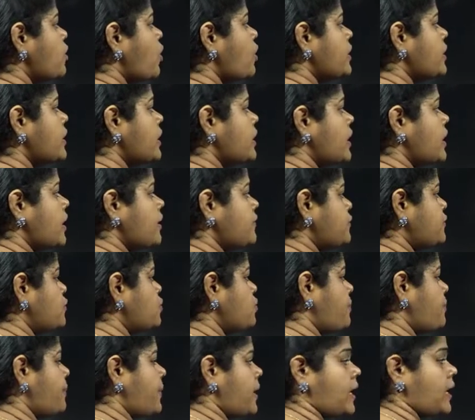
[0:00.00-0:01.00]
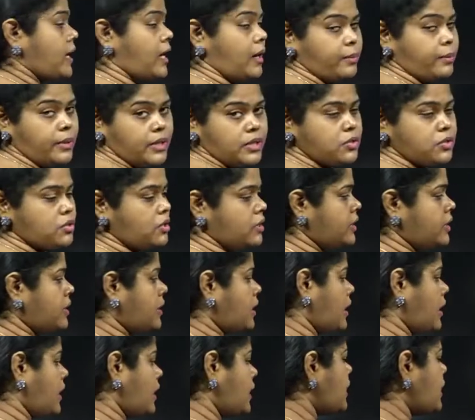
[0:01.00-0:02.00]
not enough to pay அப்படின்னு
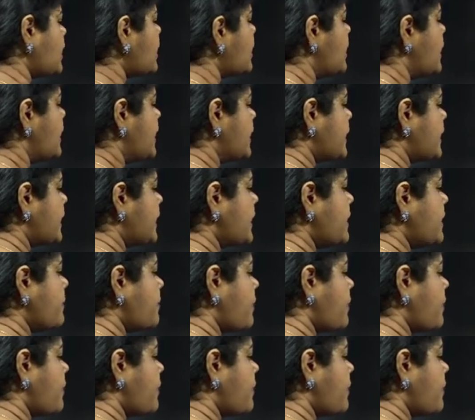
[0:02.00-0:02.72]
சொல்லியிருக்காங்க கீழே